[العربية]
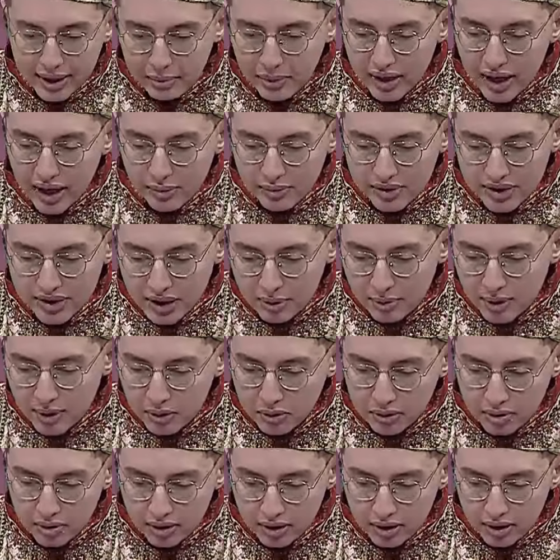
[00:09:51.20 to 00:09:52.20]
لكن بالامس لم
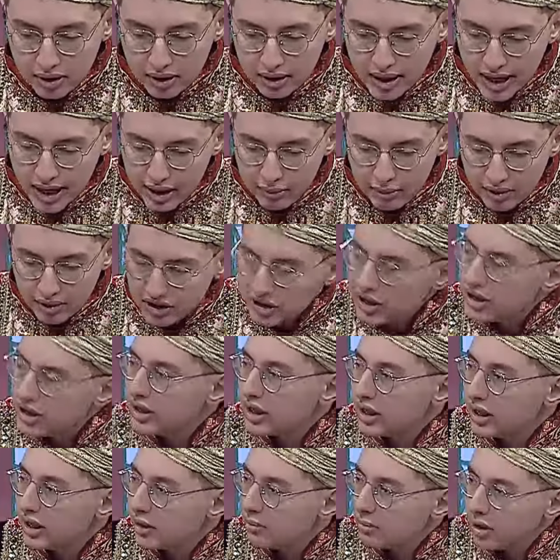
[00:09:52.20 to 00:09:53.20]
اكن نائما
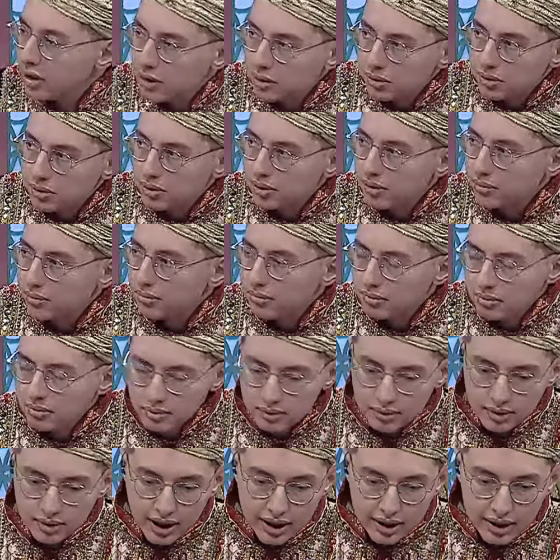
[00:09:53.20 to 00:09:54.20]
جيدا لم اكن
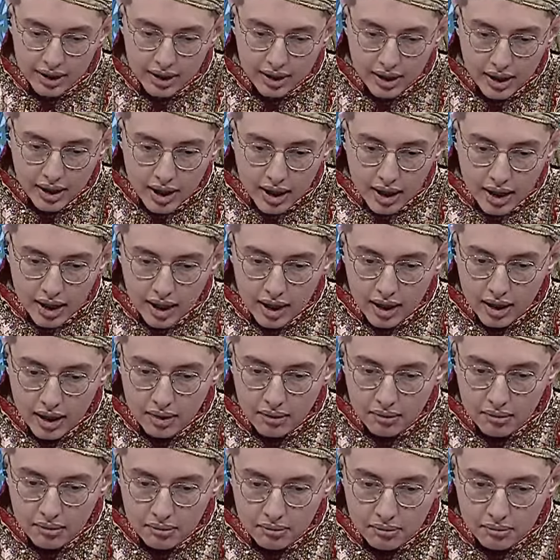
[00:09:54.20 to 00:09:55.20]
يعني
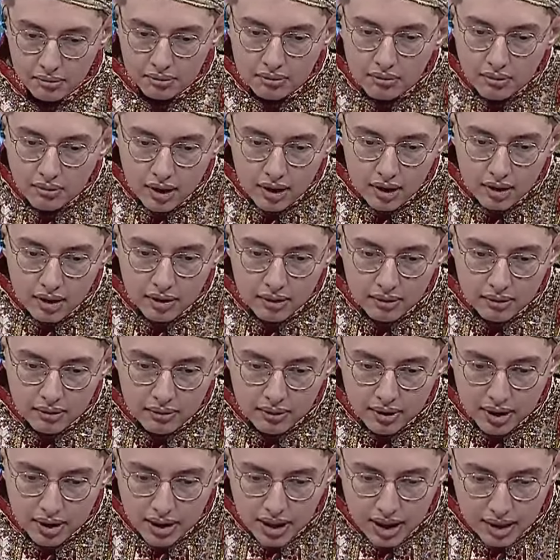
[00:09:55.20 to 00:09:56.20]
آه
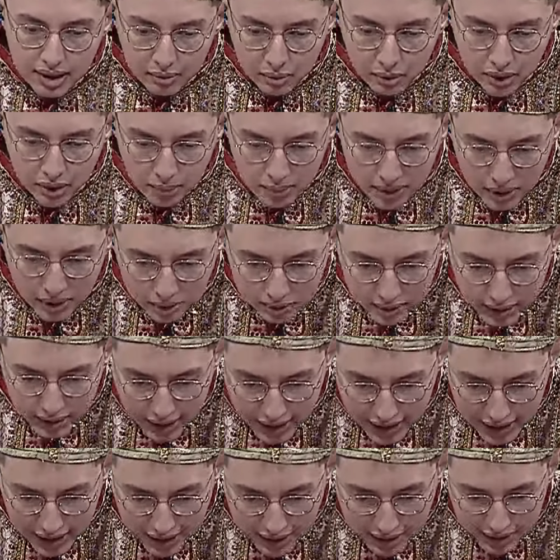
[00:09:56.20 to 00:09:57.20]
نعم ولم اكن
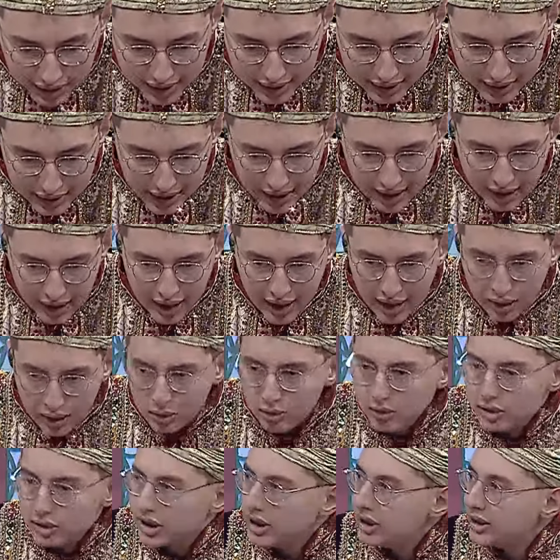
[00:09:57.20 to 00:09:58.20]
ايضا
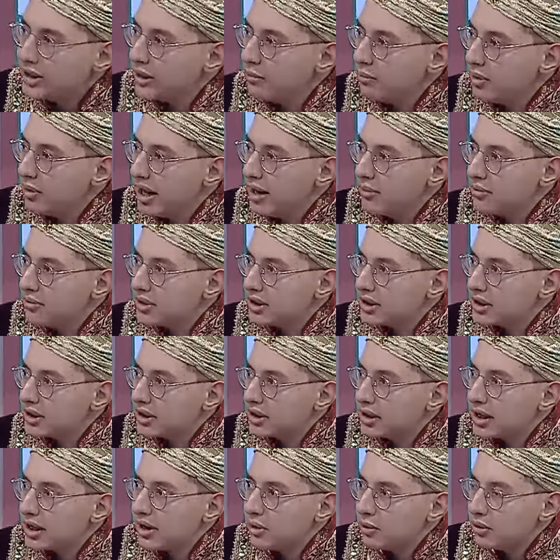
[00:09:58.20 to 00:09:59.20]
اكل جيدا بالامس
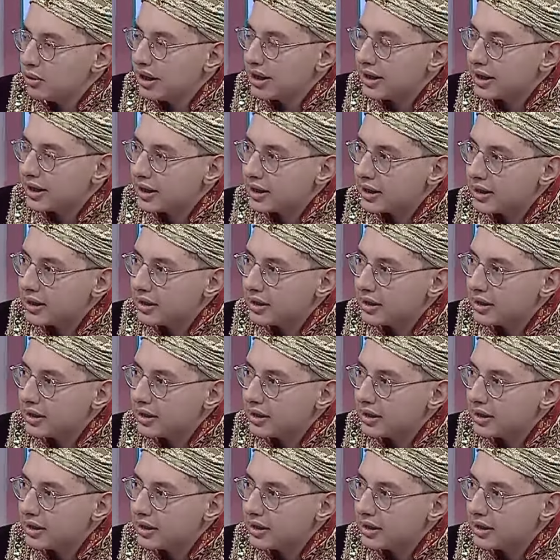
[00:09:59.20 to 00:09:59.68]
آه كان هناك